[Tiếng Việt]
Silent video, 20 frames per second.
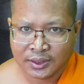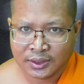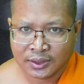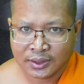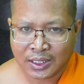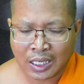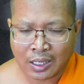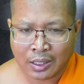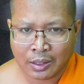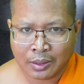
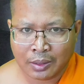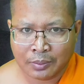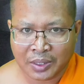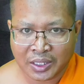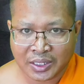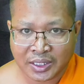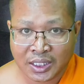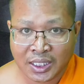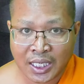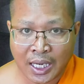là mà
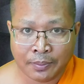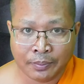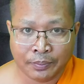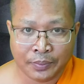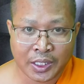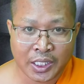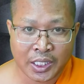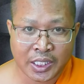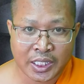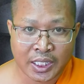năm
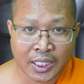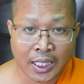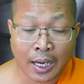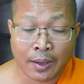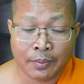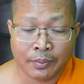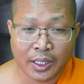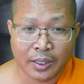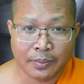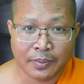pi
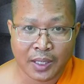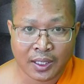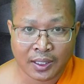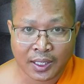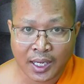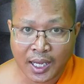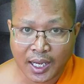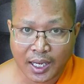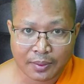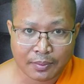năm ấy bạn
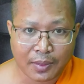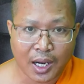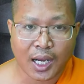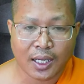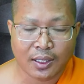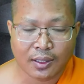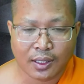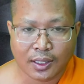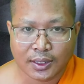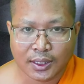tờ
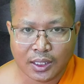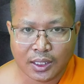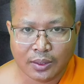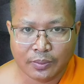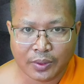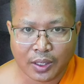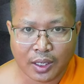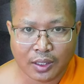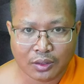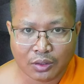bàn ở đây
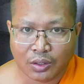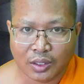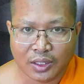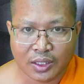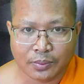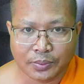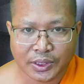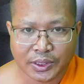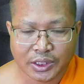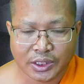bọn còn
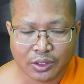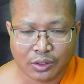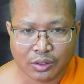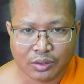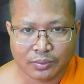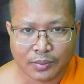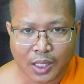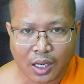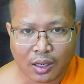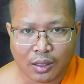tại bờ
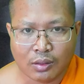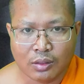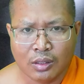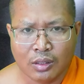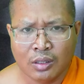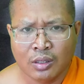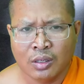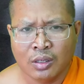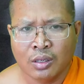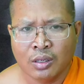sốt máu
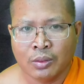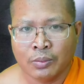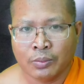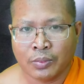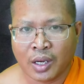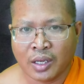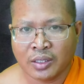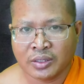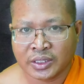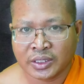
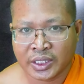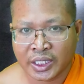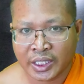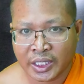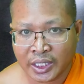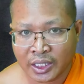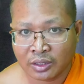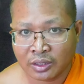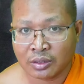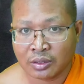bọn
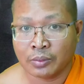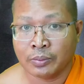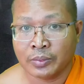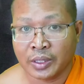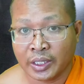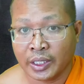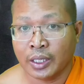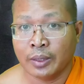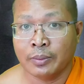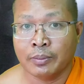chiên chùm
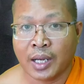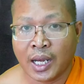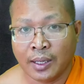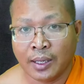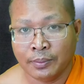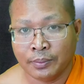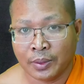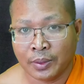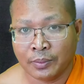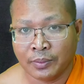hiền
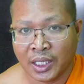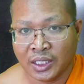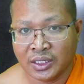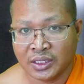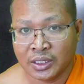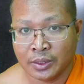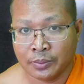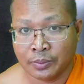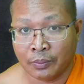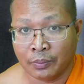ban và mà
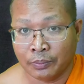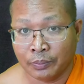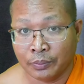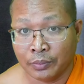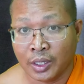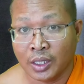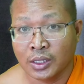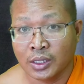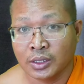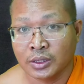chỉ bấm
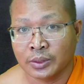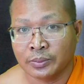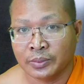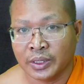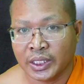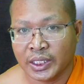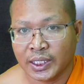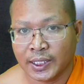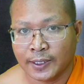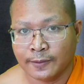bơ chùm
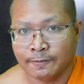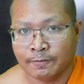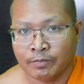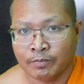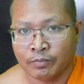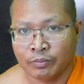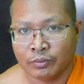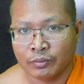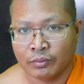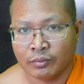hiền
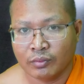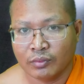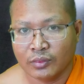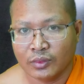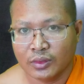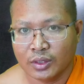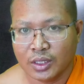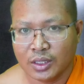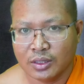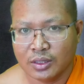
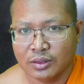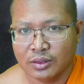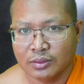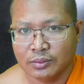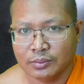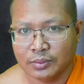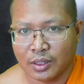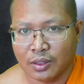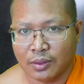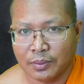nữa
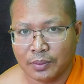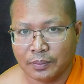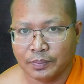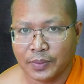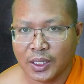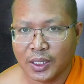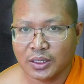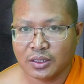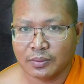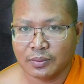bấm
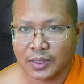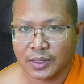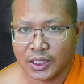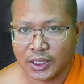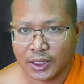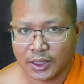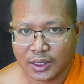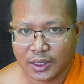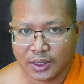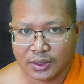bơ chùm
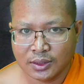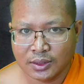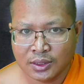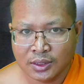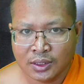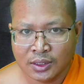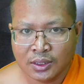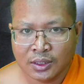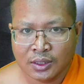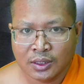hiền nắng
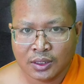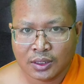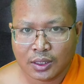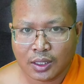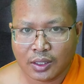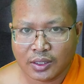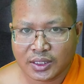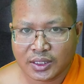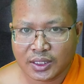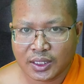
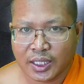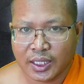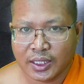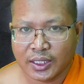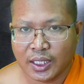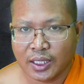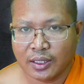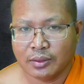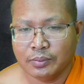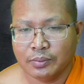đôi sự đây
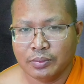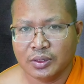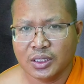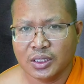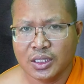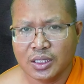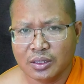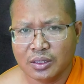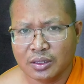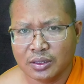nè
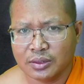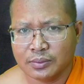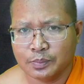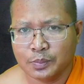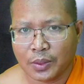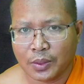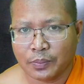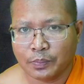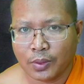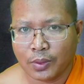cứ
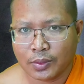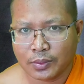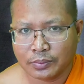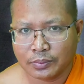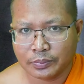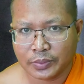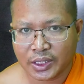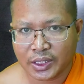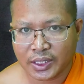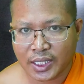bột bột
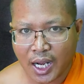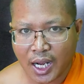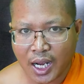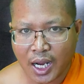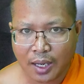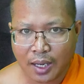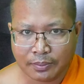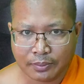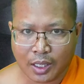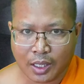bị
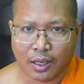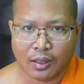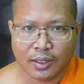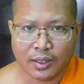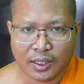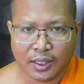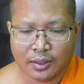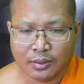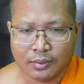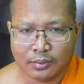đa mau
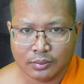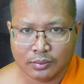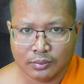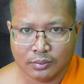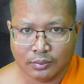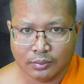nâng